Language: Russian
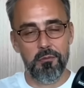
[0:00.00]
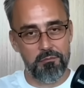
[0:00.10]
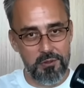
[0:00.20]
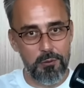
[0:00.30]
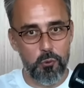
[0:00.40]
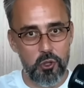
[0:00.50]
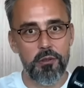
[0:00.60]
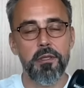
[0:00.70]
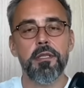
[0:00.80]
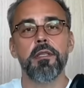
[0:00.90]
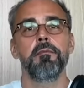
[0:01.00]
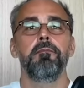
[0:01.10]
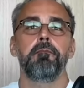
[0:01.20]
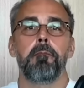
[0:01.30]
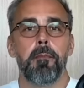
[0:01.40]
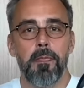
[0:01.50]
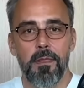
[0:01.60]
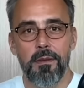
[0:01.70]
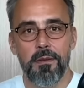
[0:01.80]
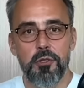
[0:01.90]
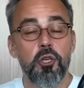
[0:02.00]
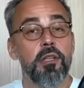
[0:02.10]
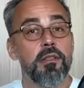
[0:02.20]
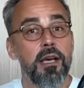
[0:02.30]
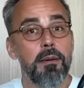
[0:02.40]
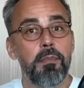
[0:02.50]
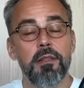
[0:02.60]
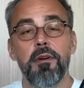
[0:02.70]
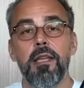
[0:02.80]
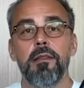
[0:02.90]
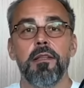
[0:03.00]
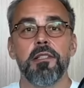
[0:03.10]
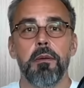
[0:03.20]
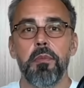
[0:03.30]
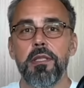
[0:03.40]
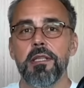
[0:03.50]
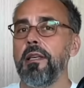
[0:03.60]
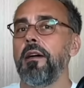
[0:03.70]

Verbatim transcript: случилась э, череда предварительных событий, я